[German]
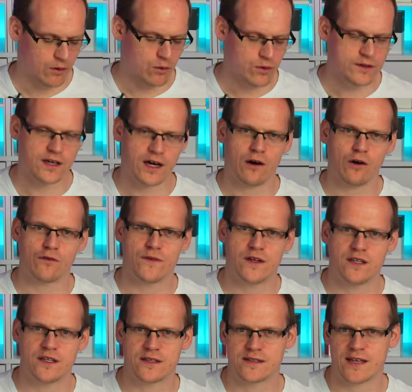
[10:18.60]
Und auch
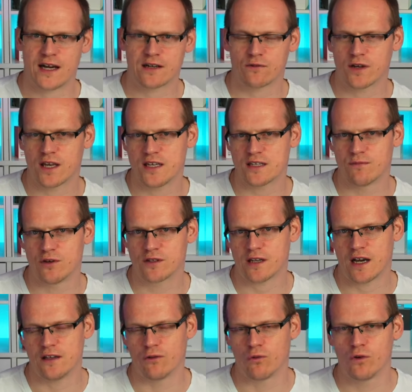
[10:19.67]
wenn ihr jetzt sagt, okay, ich
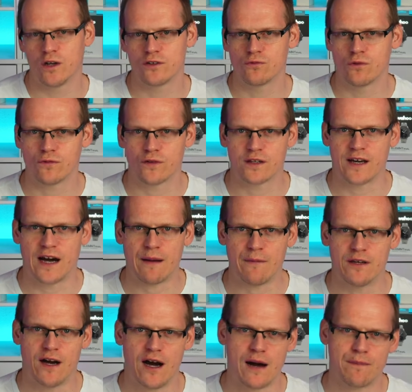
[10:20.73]
möchte eine OLED-Uhr von
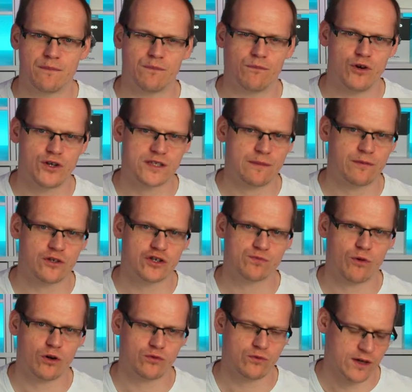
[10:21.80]
Garmin haben, möchte aber eine
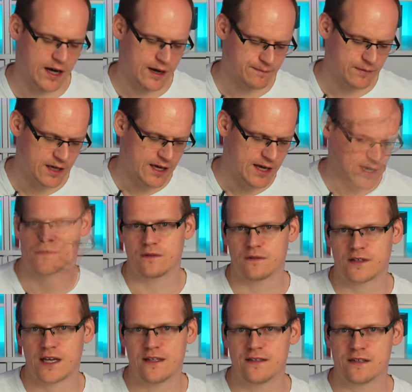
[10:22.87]
Sportuhr haben,
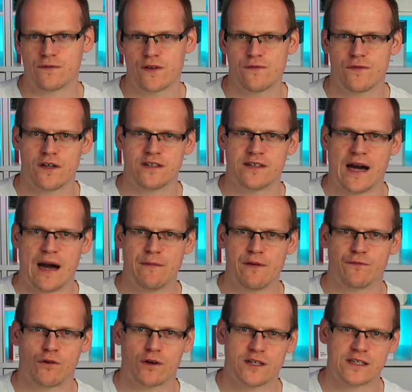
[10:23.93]
dann ist auf jeden Fall die Garmin
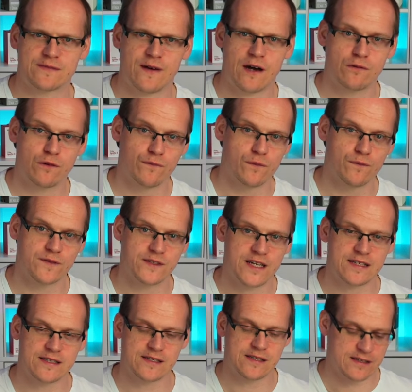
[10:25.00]
Forerunner
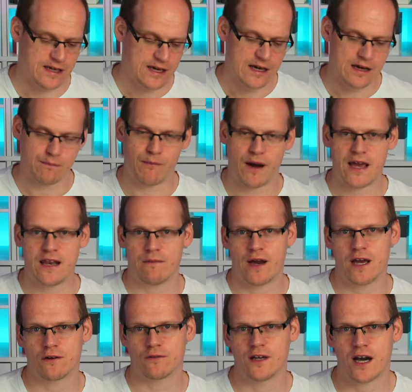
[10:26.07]
265 meiner
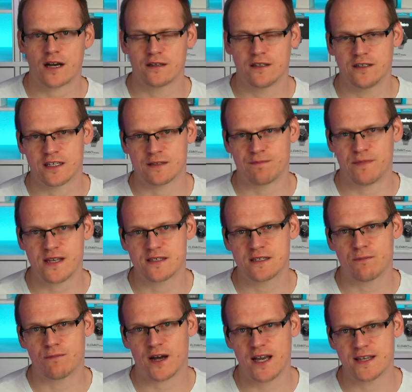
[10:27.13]
Meinung nach hier das
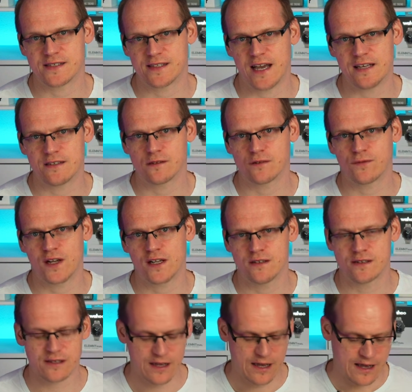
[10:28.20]
beste
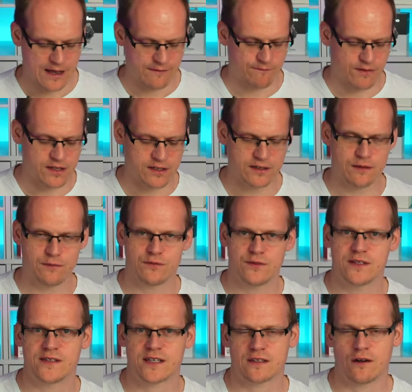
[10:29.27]
Preis-Leistungs-Verhältnis, weil ihr nämlich wie
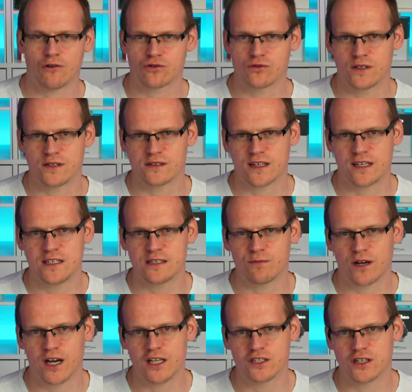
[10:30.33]
gesagt auch schon das
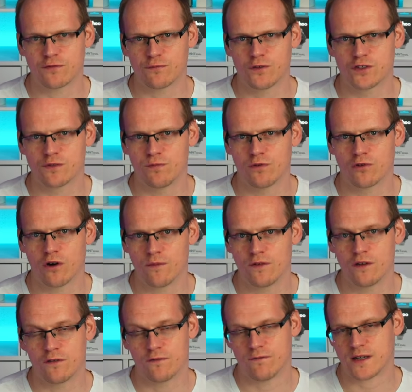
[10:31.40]
Trainingsbereitschaftswidget
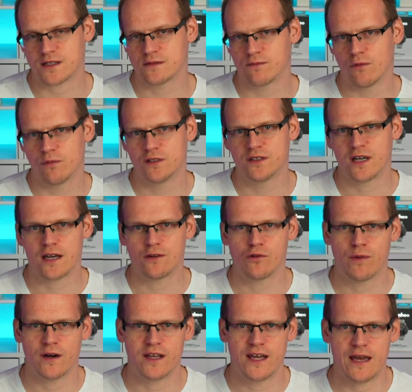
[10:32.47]
bekommt, was es momentan
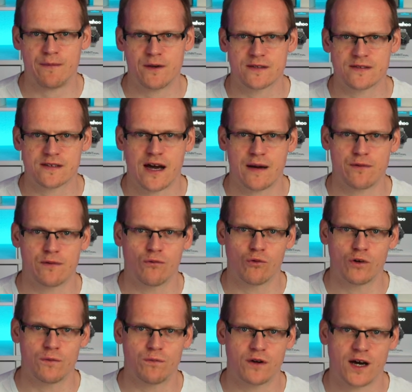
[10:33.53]
nur bei der Apex gab im
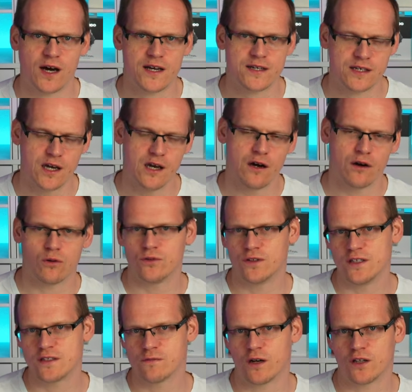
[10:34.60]
OLED-Bereich und
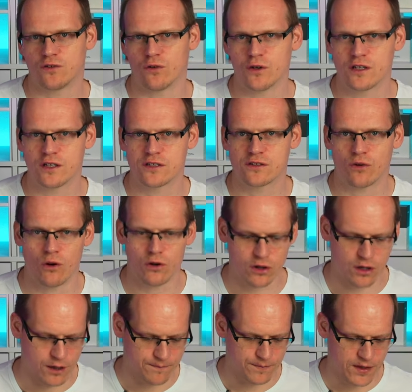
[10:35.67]
die ist nochmal deutlich
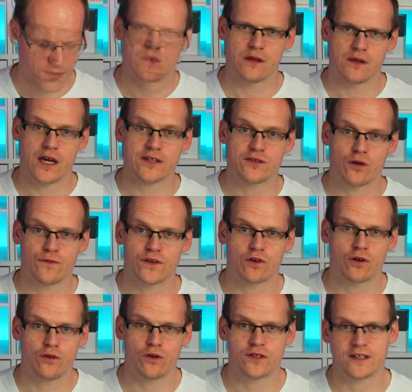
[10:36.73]
teurer. Ja, ich hoffe, ich
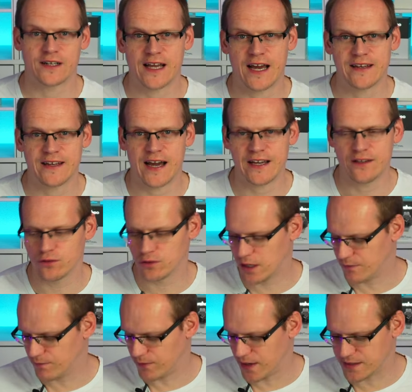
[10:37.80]
konnte euch einen kleinen Eindruck
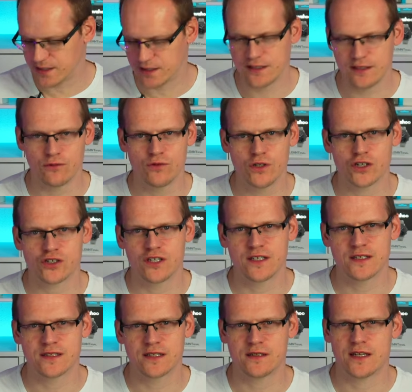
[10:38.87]
geben, was hier die
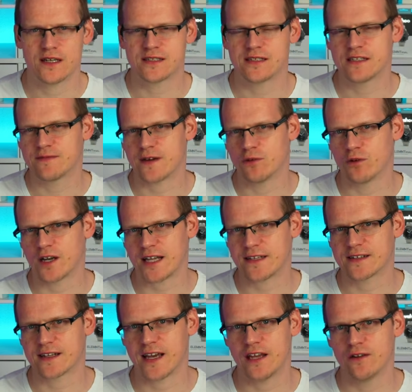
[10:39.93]
Unterschiede sind. Es sind zwar nur
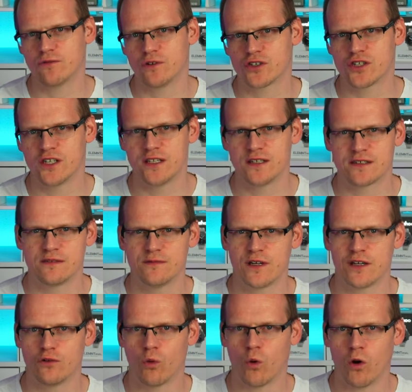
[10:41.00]
ganz kleine Unterschiede, es sind
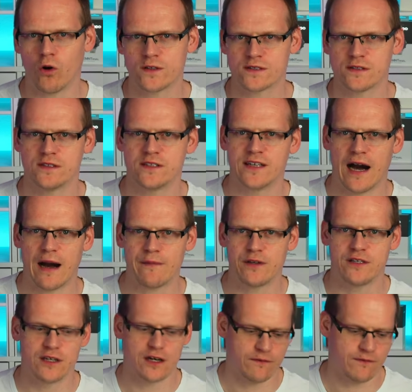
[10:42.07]
nur Nuancen, die Garmin
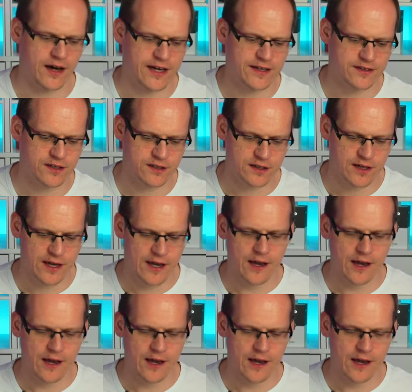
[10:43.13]
hier erweitert